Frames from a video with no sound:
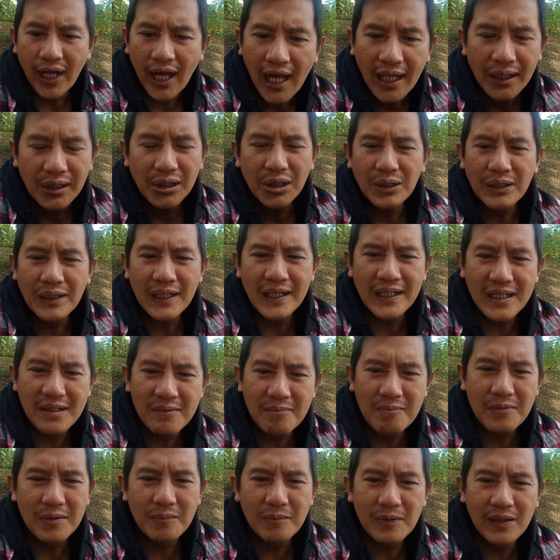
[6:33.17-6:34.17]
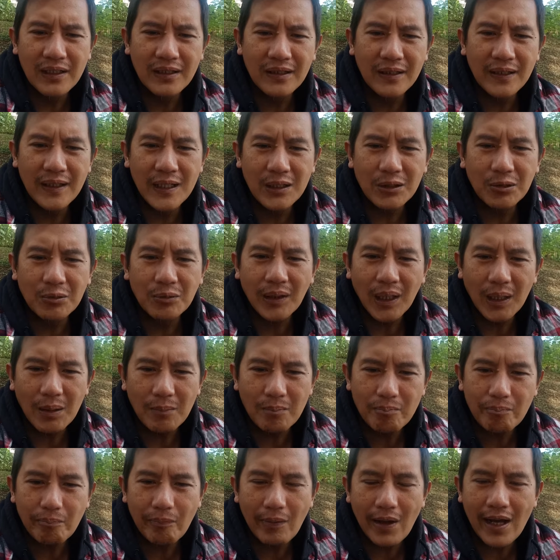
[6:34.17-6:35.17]
Hante nga rebuild di dayto nga
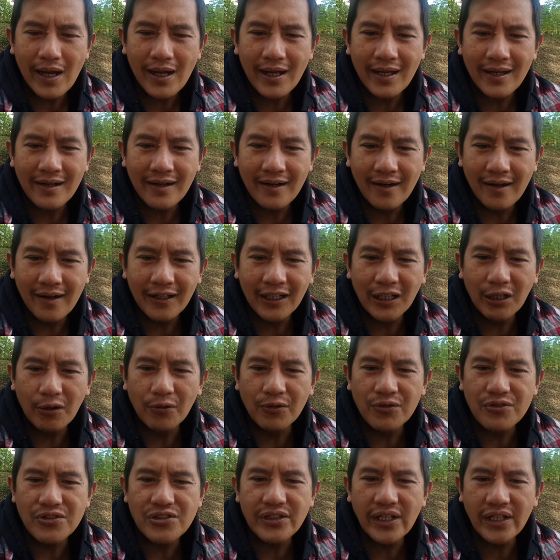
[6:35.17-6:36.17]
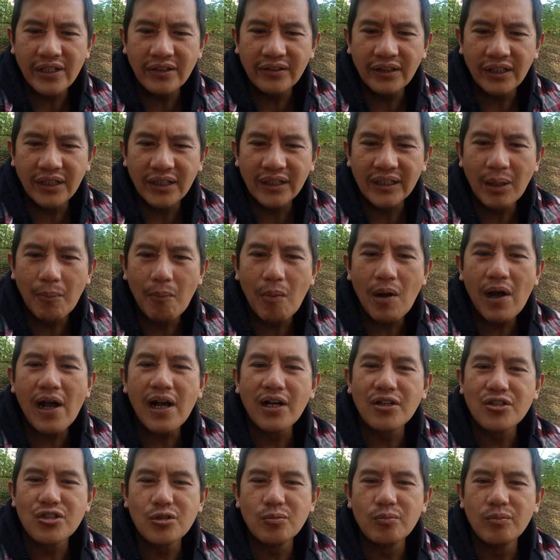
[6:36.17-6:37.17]
empire ni Constantine
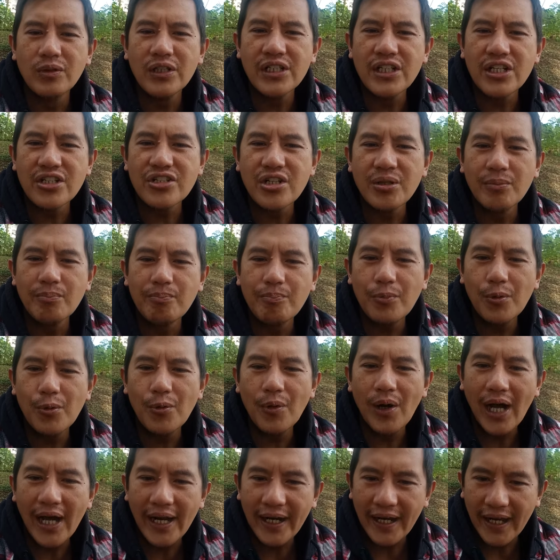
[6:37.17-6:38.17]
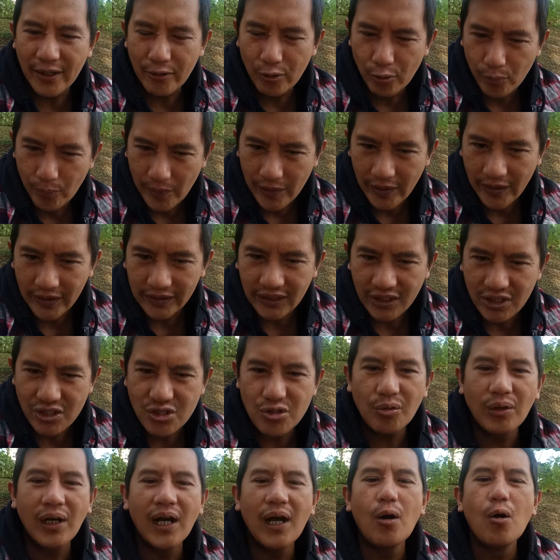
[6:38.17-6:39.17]
tabaka agsubli di chimpungaan ano panda tayo
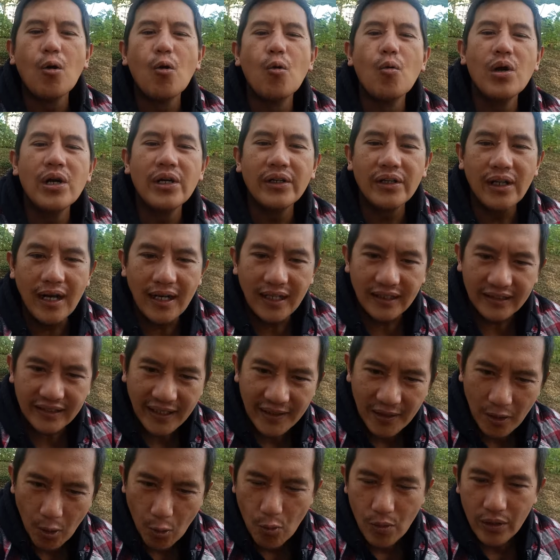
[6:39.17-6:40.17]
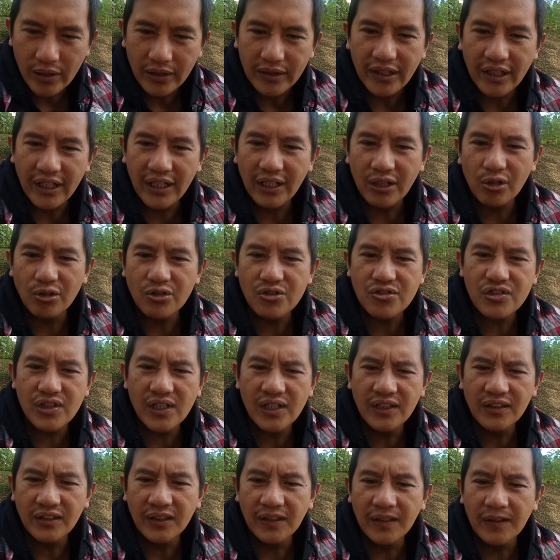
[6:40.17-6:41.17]
isu nga uwan dalatan nga uwan kini
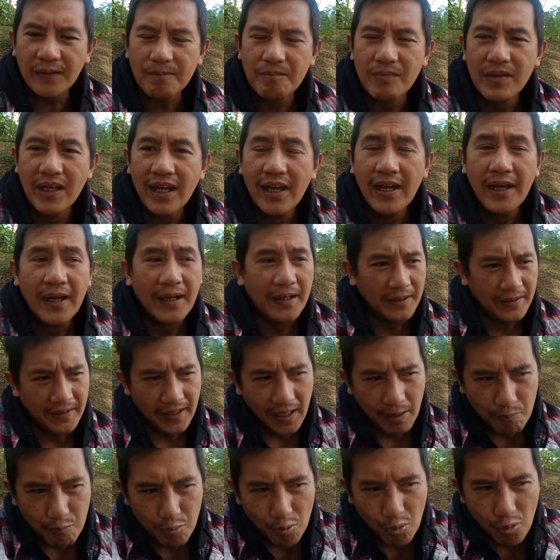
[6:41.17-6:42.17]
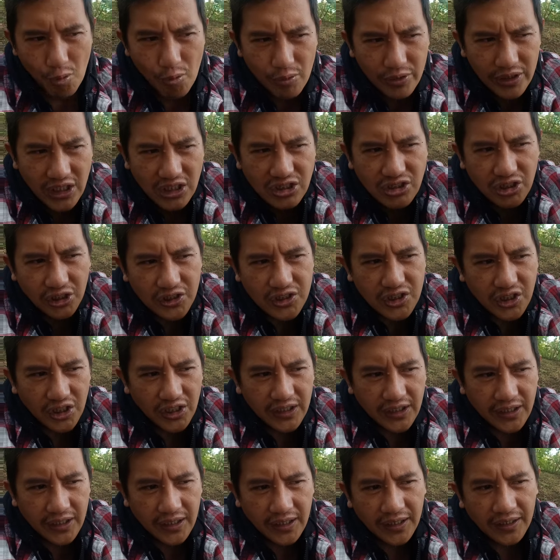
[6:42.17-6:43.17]
Constantine nabuo the church
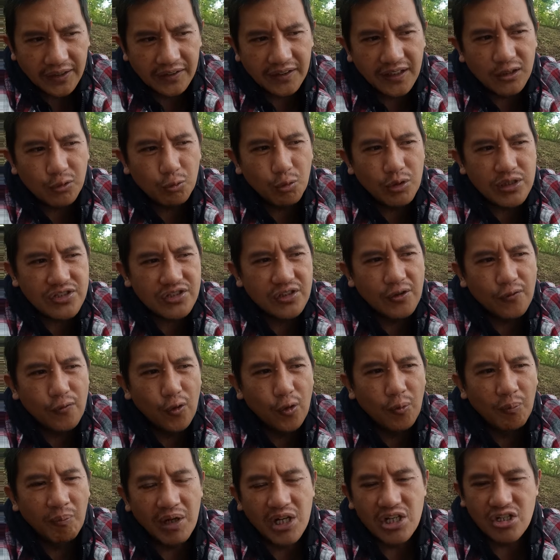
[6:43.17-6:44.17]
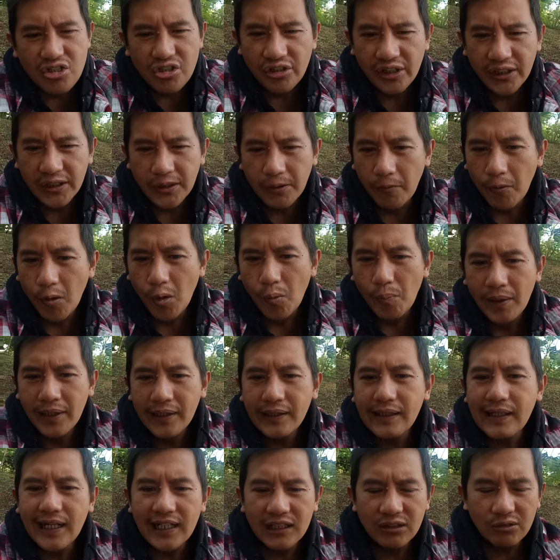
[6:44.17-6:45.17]
ini and that was the formation of Roman
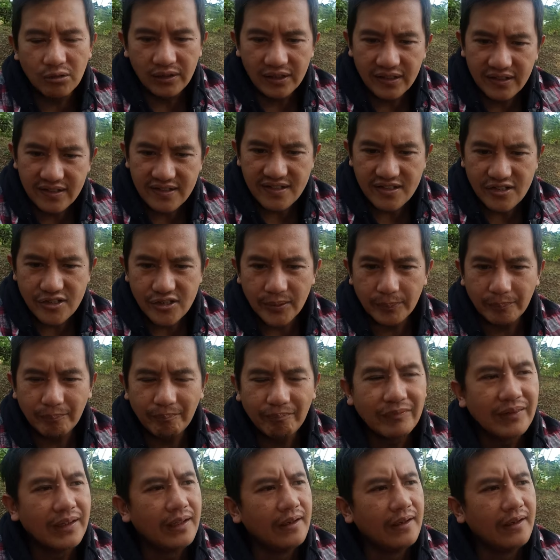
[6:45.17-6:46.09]
Catholicism.